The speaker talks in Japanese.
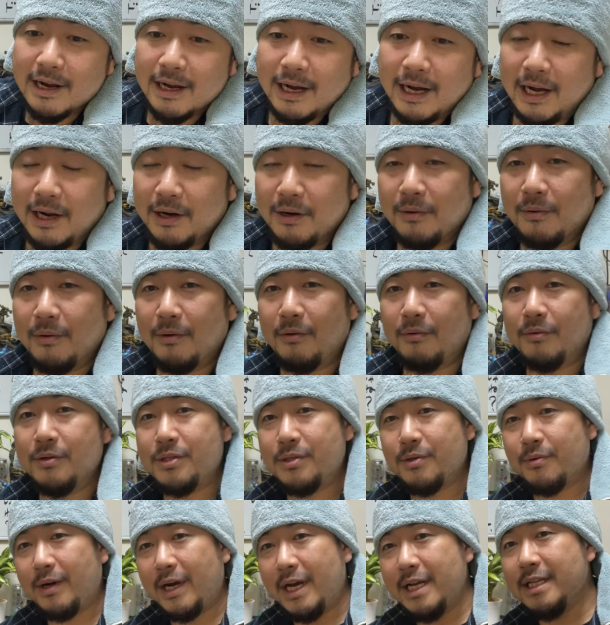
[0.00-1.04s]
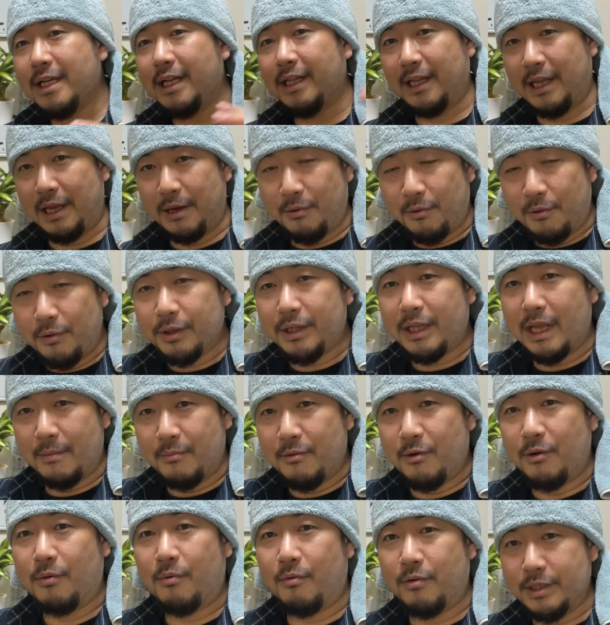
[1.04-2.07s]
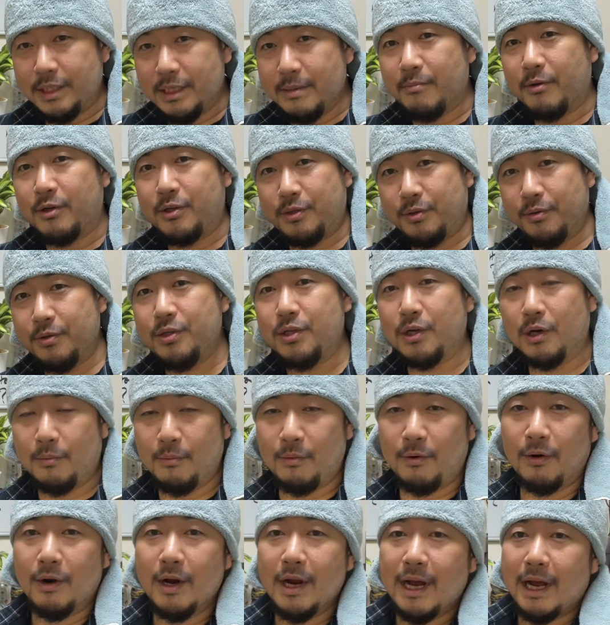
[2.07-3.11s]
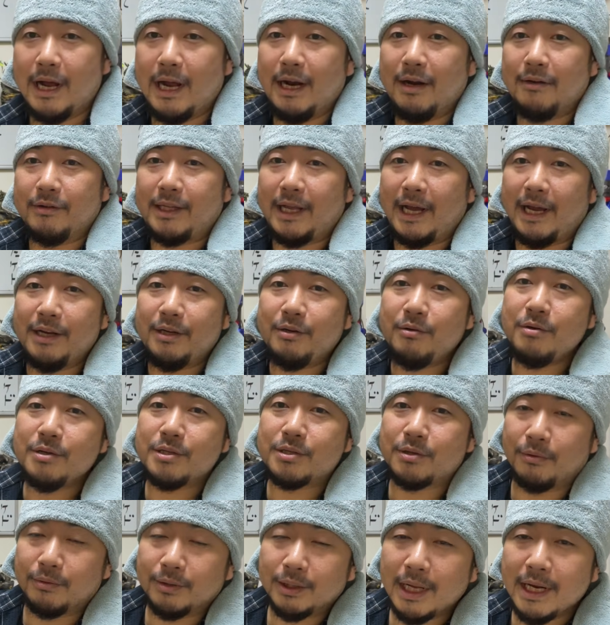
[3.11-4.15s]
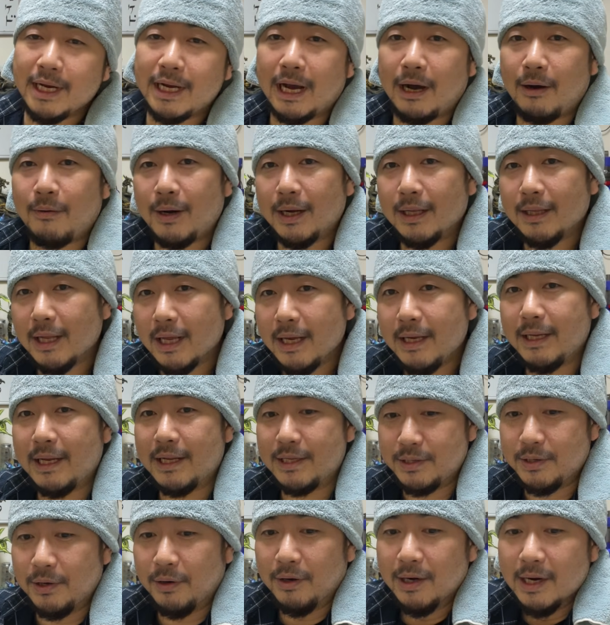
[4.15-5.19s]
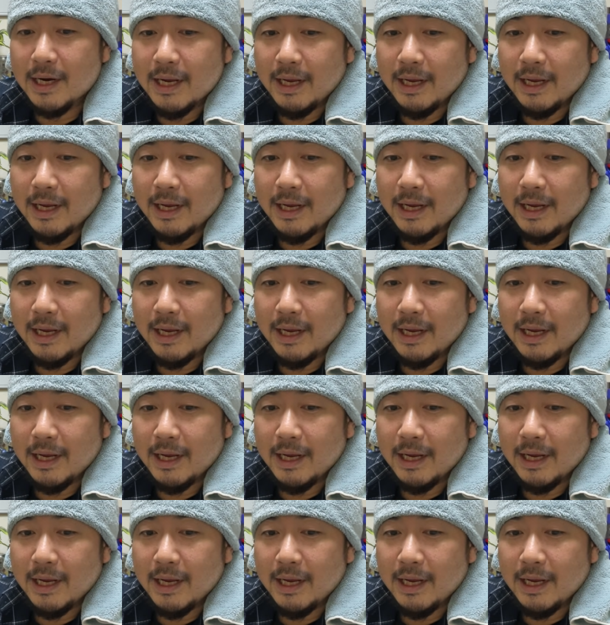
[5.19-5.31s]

あの、運送会社って大手も個人も中小も、あの、待遇そんなに変わんないんですよ。